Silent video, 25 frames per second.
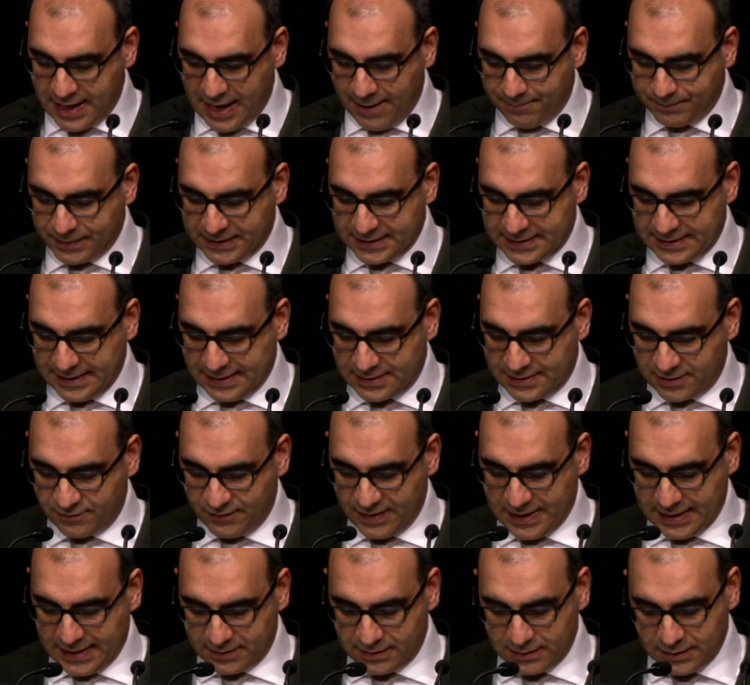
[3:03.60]
und
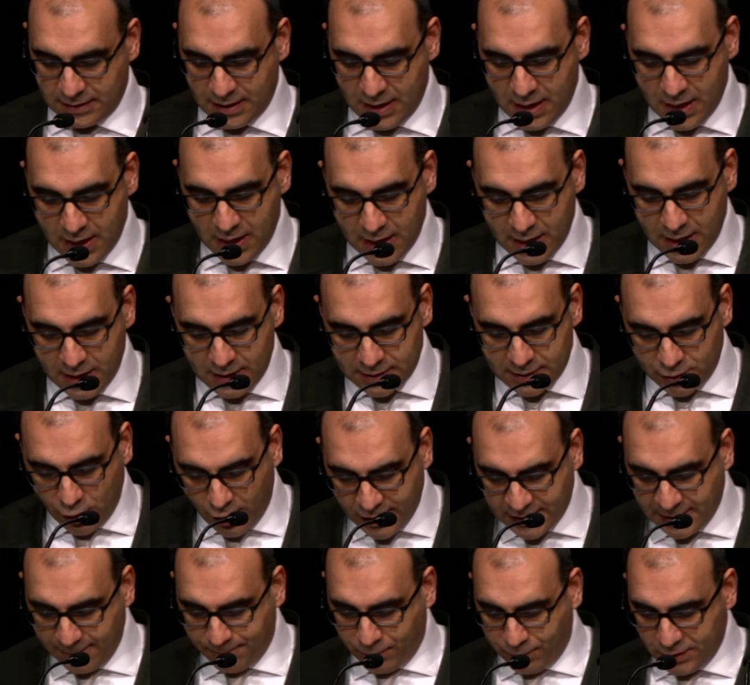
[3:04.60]
herabgesetzt werden.
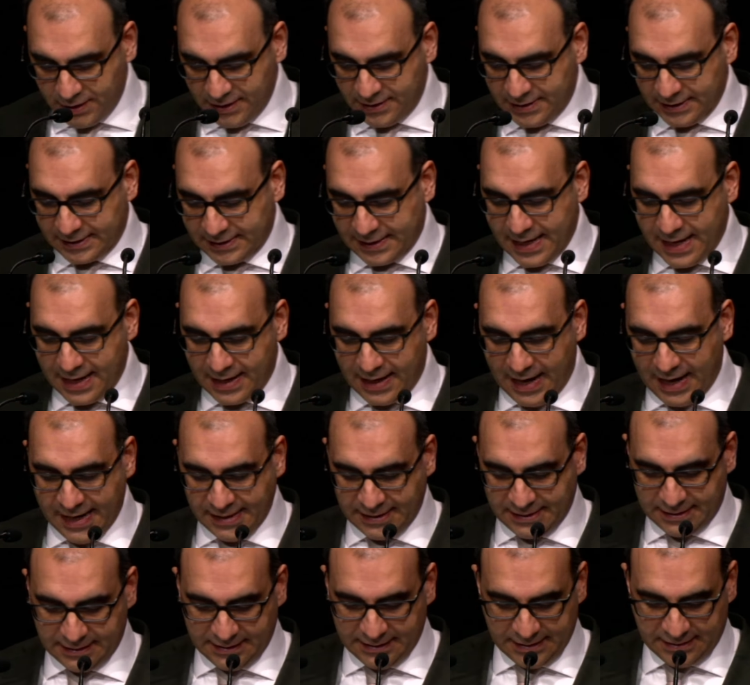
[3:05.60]
Solche Politiker
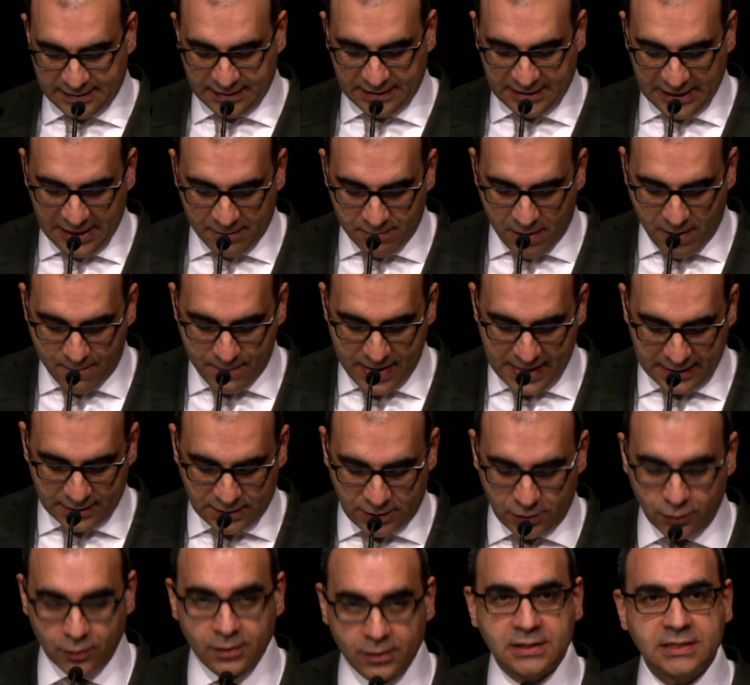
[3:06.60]
erreichen, dass sich immer
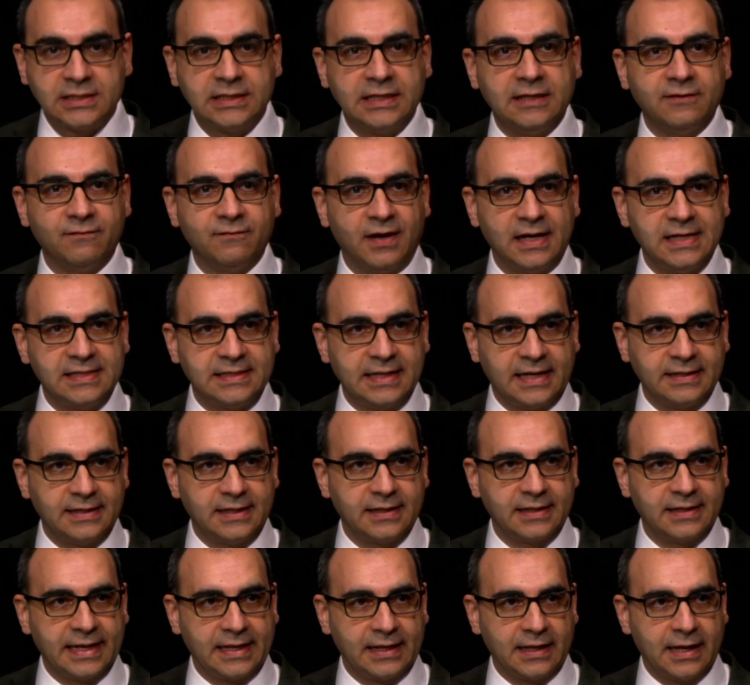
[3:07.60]
mehr zurückziehen, weil sie
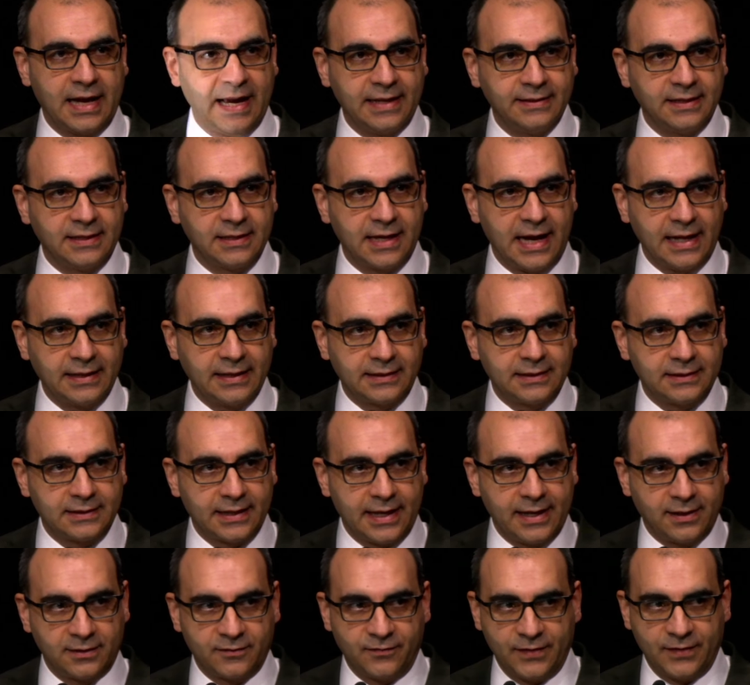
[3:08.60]
an den, an den Rand
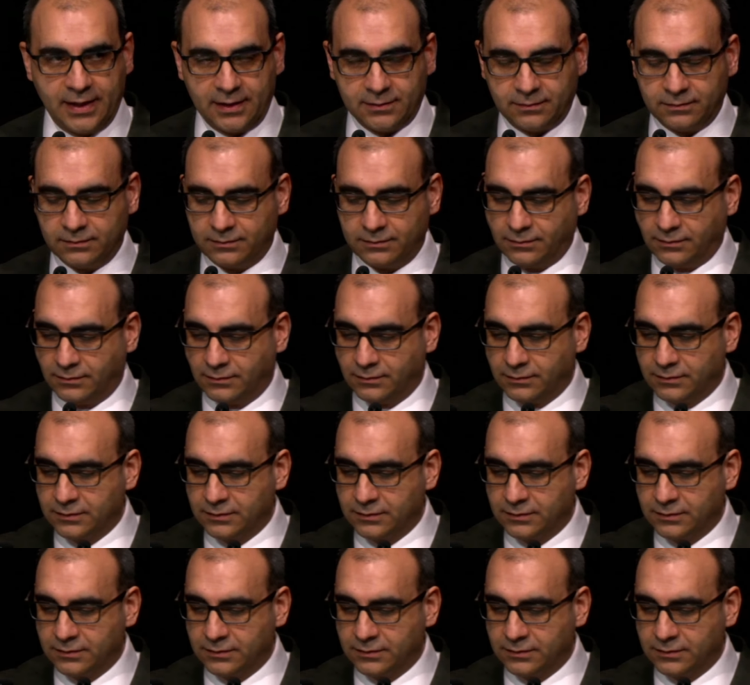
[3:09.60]
gedrängt werden.